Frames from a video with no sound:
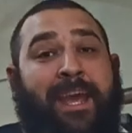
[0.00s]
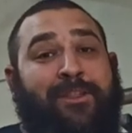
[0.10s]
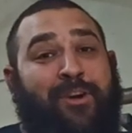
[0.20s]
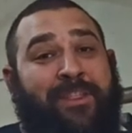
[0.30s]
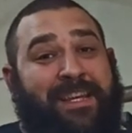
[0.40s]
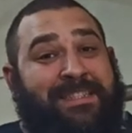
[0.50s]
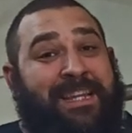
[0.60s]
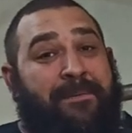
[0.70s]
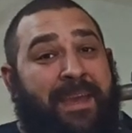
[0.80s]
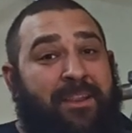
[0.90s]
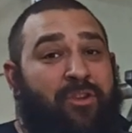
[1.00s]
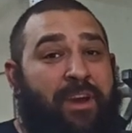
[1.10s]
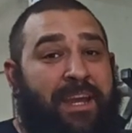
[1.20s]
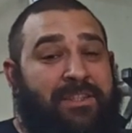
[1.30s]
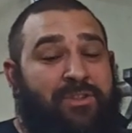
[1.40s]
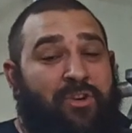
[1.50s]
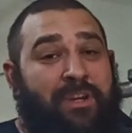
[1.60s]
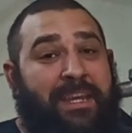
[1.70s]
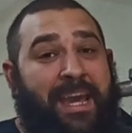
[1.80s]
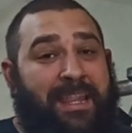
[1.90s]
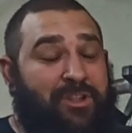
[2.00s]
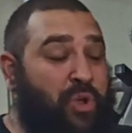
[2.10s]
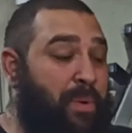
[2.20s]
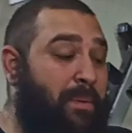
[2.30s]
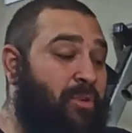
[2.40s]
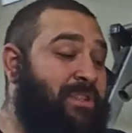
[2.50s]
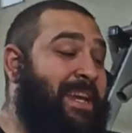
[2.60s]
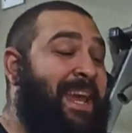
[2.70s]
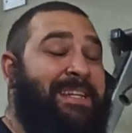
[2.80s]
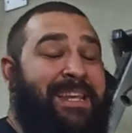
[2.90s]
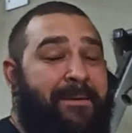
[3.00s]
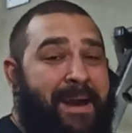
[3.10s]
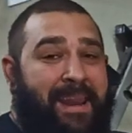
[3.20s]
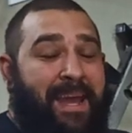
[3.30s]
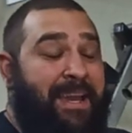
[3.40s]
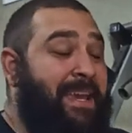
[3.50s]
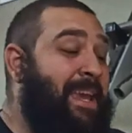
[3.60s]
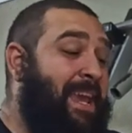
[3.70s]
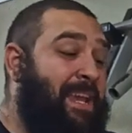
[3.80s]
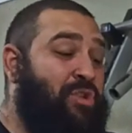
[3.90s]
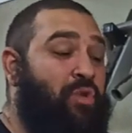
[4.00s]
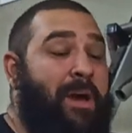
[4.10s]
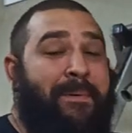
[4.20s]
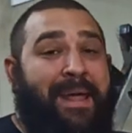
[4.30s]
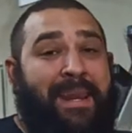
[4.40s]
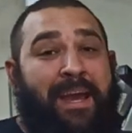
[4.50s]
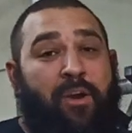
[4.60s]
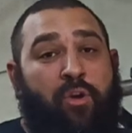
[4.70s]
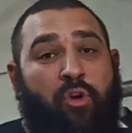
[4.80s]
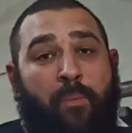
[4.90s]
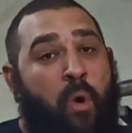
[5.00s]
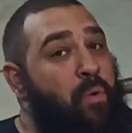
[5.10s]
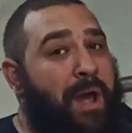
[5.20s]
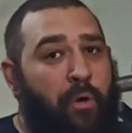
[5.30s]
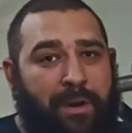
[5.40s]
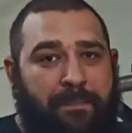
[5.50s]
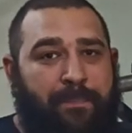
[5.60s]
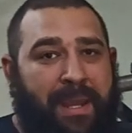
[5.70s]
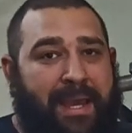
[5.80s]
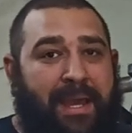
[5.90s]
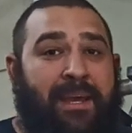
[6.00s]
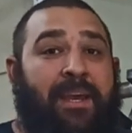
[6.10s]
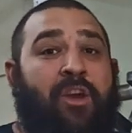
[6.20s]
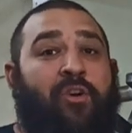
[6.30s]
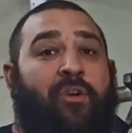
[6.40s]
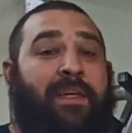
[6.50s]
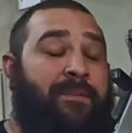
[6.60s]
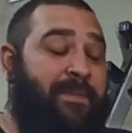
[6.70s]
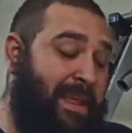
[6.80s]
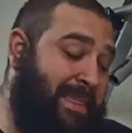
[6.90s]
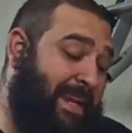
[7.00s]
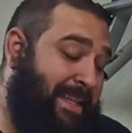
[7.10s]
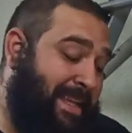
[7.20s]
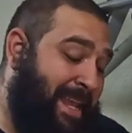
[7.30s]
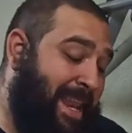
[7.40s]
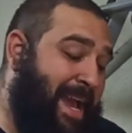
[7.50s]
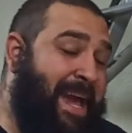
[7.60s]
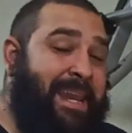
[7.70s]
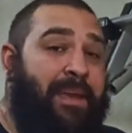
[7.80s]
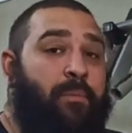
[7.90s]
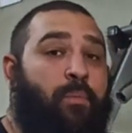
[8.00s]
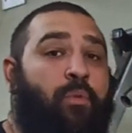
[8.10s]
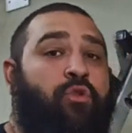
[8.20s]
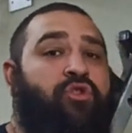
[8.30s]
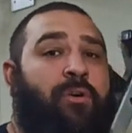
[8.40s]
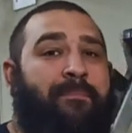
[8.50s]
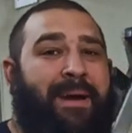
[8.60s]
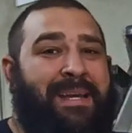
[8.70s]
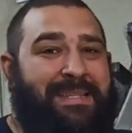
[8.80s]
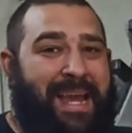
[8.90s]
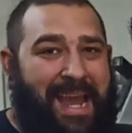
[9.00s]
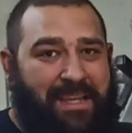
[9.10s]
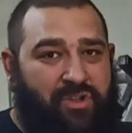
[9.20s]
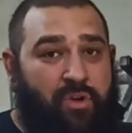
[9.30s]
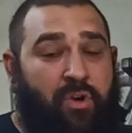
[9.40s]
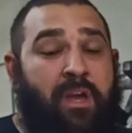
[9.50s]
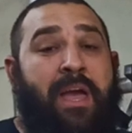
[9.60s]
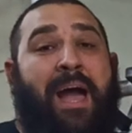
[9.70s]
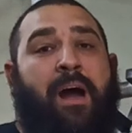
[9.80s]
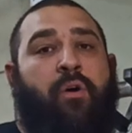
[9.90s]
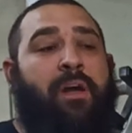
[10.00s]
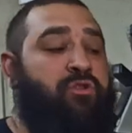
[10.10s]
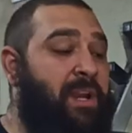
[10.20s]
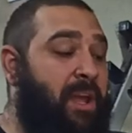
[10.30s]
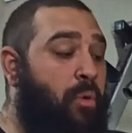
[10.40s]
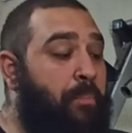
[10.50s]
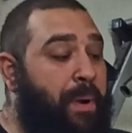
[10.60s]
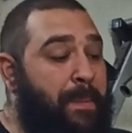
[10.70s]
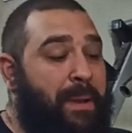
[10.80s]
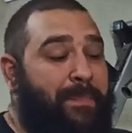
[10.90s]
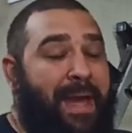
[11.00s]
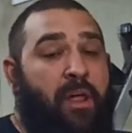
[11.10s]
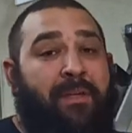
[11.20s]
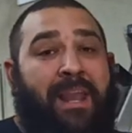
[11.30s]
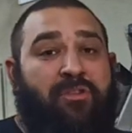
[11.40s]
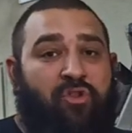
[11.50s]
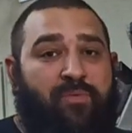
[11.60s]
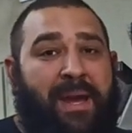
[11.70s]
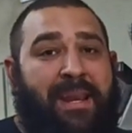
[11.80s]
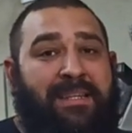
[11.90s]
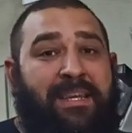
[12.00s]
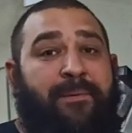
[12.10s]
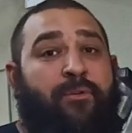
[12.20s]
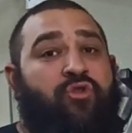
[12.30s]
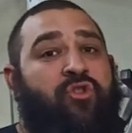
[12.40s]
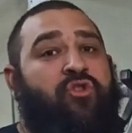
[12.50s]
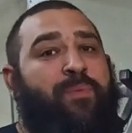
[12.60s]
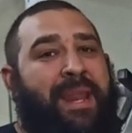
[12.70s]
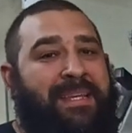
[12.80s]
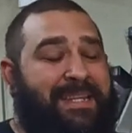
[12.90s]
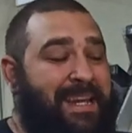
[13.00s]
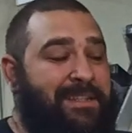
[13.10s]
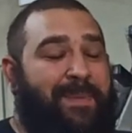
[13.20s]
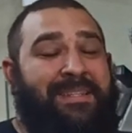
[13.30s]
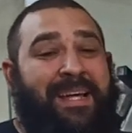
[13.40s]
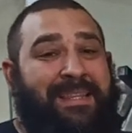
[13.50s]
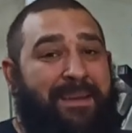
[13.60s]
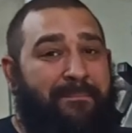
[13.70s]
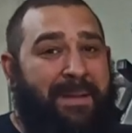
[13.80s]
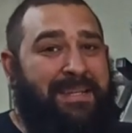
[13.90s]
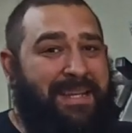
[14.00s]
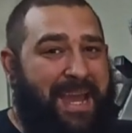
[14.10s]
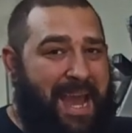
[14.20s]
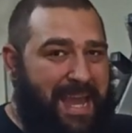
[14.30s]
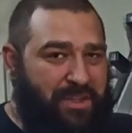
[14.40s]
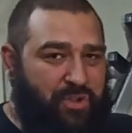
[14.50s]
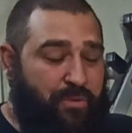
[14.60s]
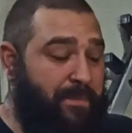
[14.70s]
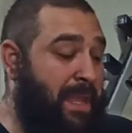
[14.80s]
Entonces, sabiendo esto, ya descubrimos que es la barra. Es una barra como una olímpica, con la diferencia que tiene el agarre mucho más ancho. Ahora os haré un primer plano de las dos barras y vosotros veréis que es bastante más ancho.